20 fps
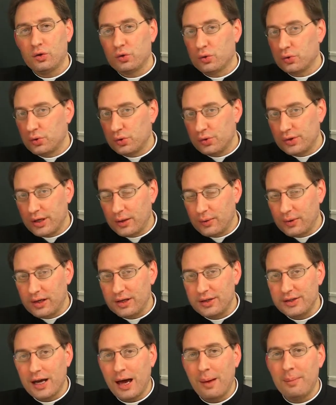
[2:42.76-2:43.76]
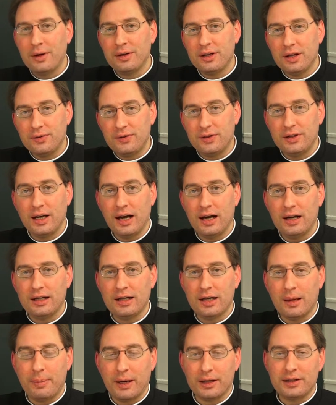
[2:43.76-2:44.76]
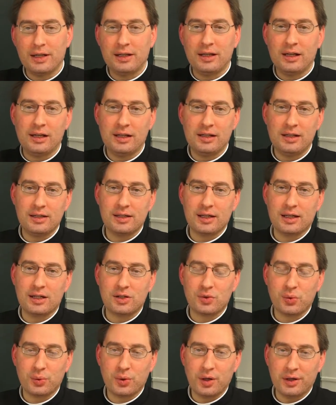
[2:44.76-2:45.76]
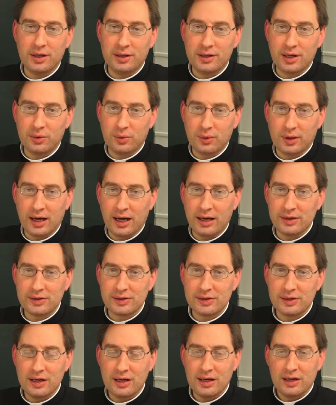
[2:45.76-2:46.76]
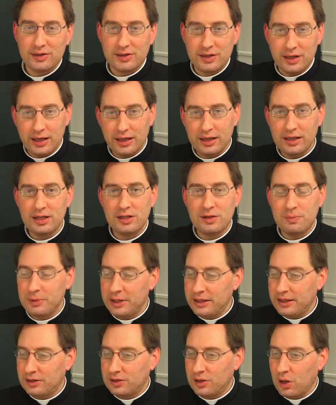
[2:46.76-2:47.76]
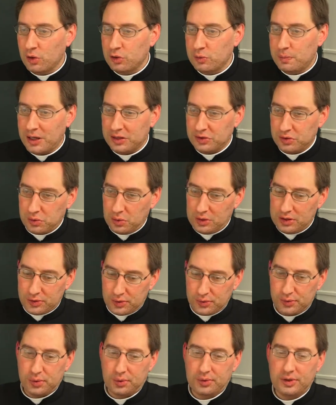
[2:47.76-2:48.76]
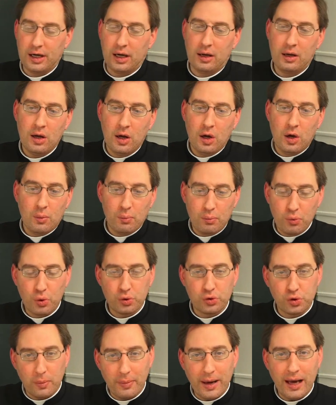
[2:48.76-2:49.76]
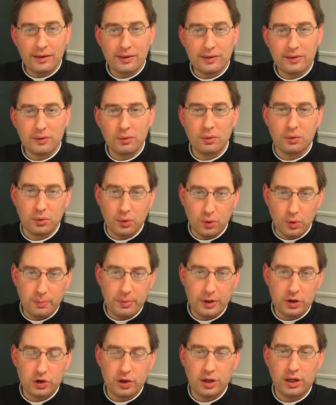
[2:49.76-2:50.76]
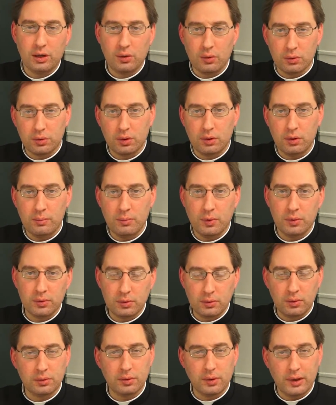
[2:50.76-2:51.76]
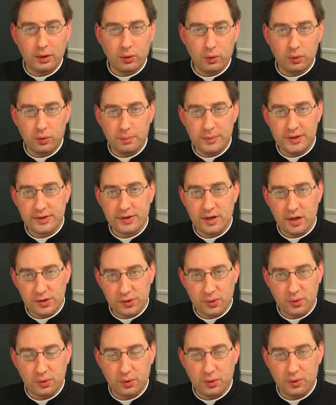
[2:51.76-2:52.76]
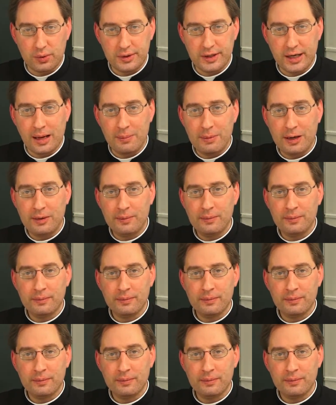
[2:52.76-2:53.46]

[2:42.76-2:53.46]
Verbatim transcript: On se sent les âmes des fidèles qui appartiennent à l'Église et qui sont en état de grâce. C'est l'Église militante parce qu'ils sont sur terre pour se battre contre le péché, contre le monde, contre la concupiscence, contre le diable.